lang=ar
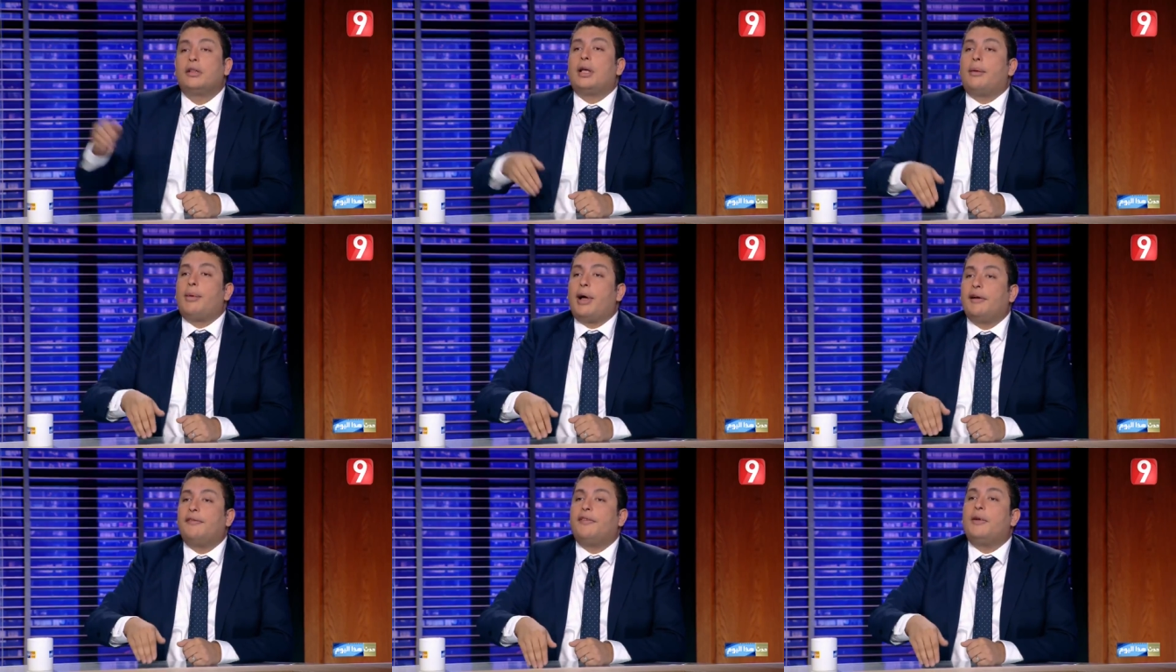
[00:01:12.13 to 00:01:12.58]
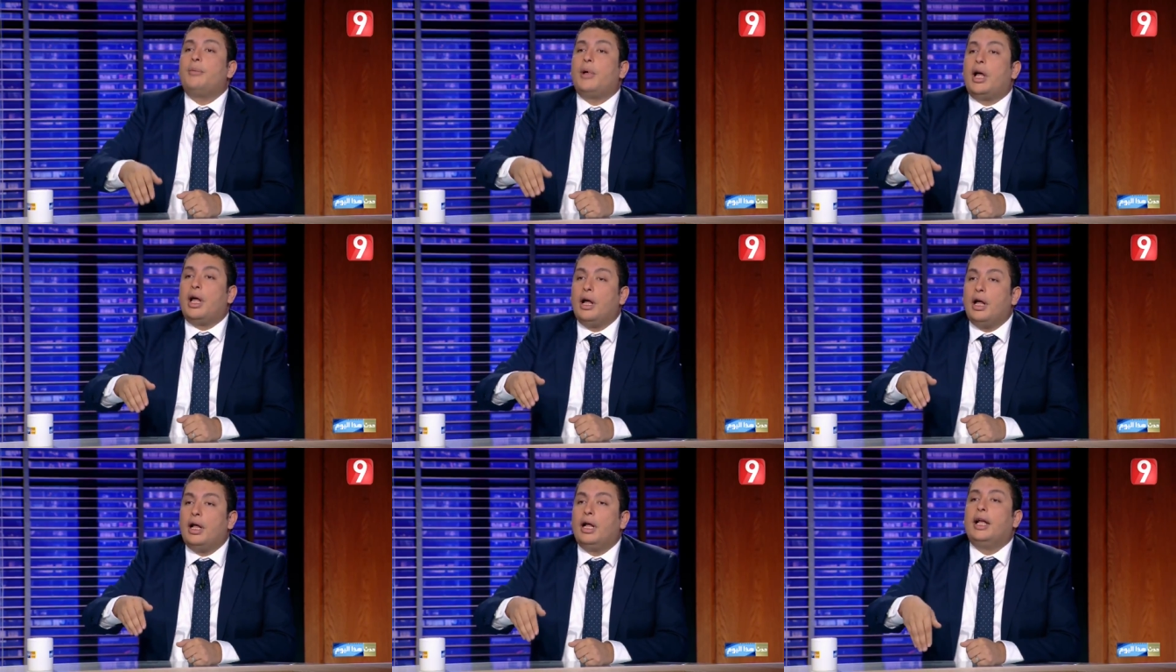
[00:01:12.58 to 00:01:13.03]
طبعا
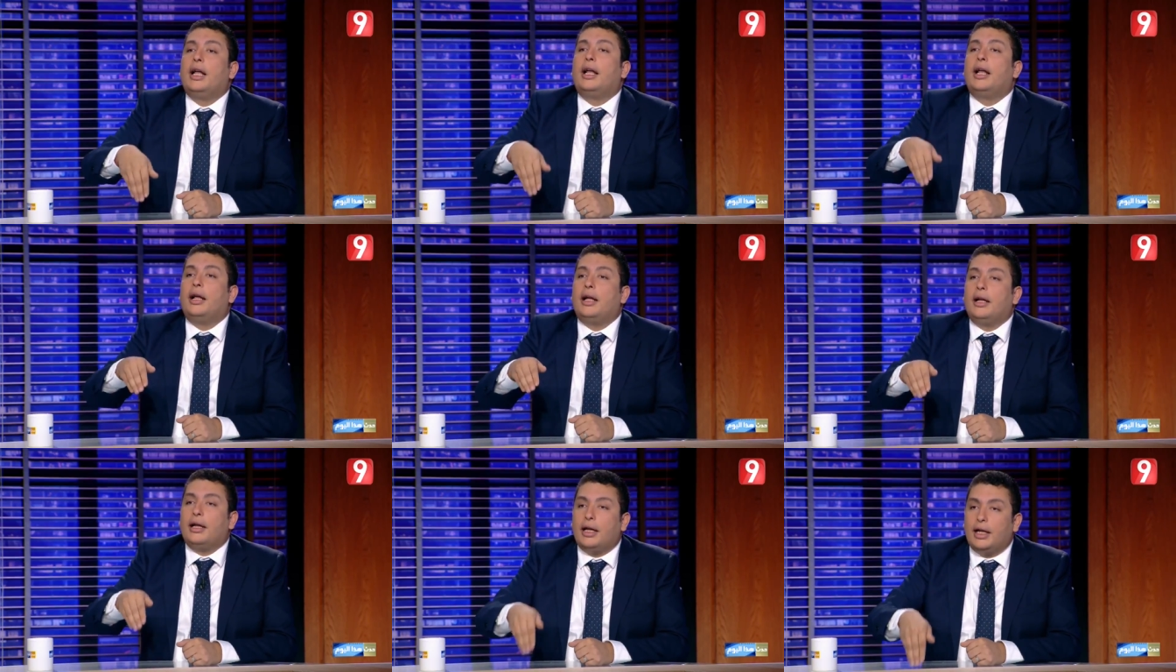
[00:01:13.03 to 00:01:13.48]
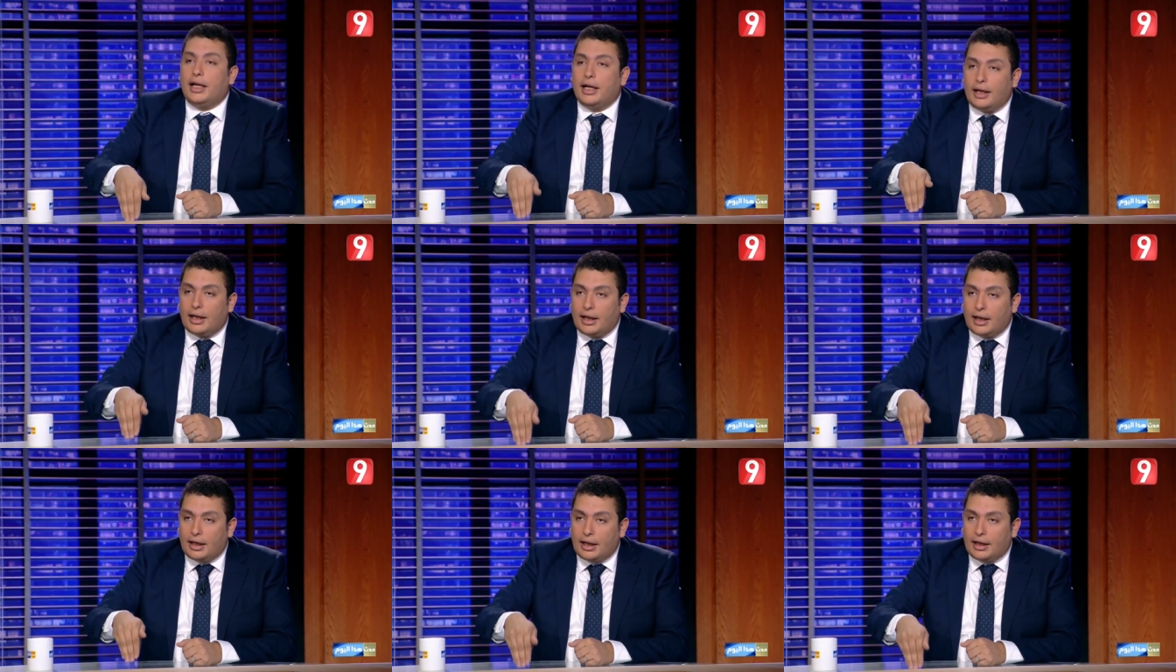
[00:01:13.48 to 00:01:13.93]
فما
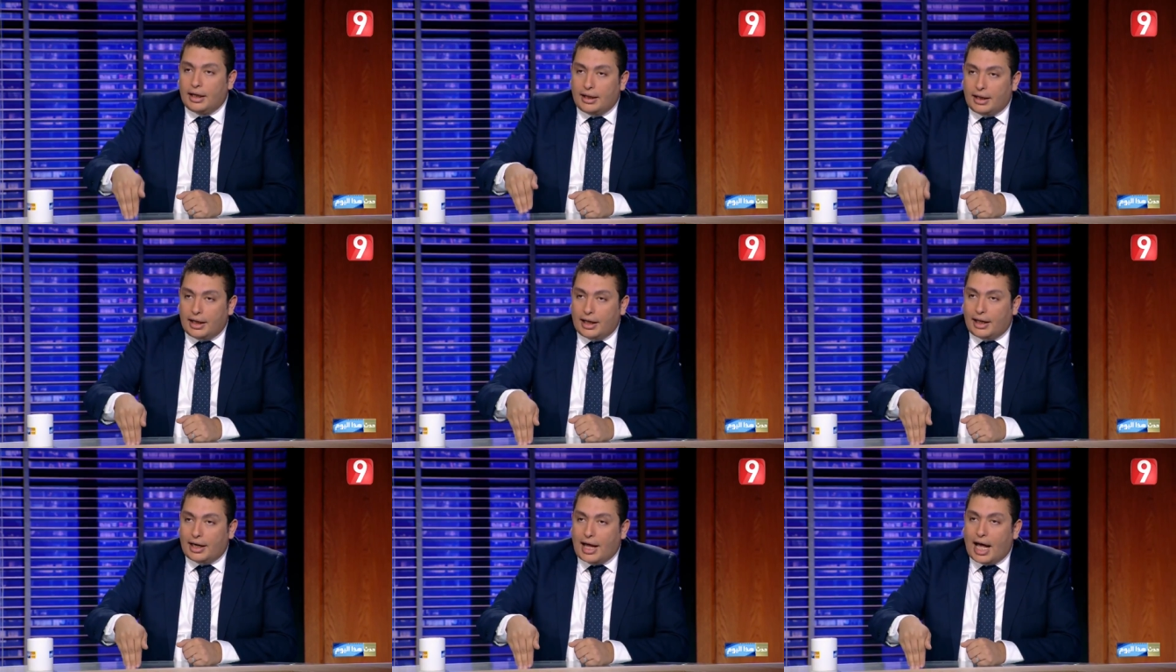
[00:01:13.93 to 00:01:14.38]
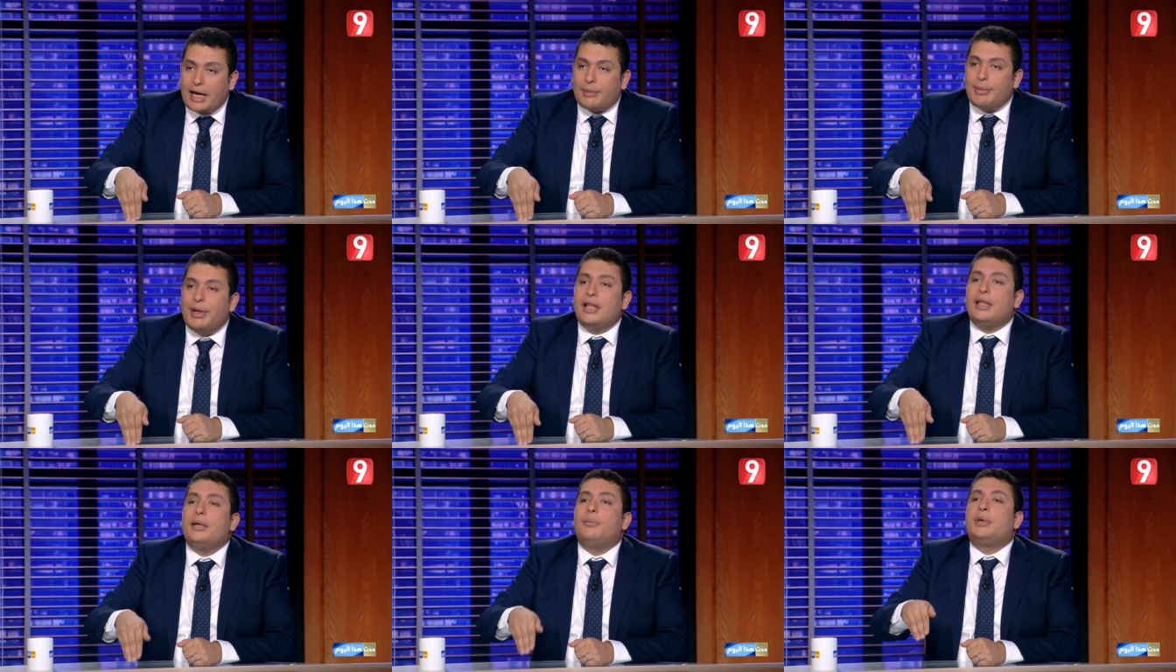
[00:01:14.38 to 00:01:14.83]

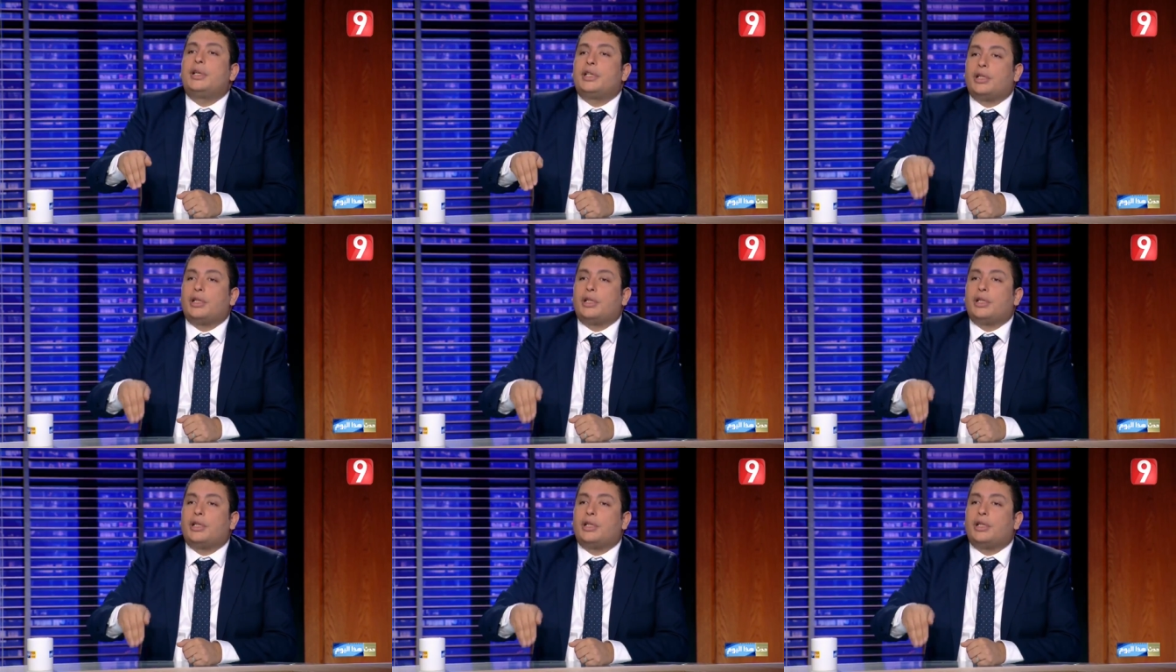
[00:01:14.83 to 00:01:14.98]
الحرب هذه باش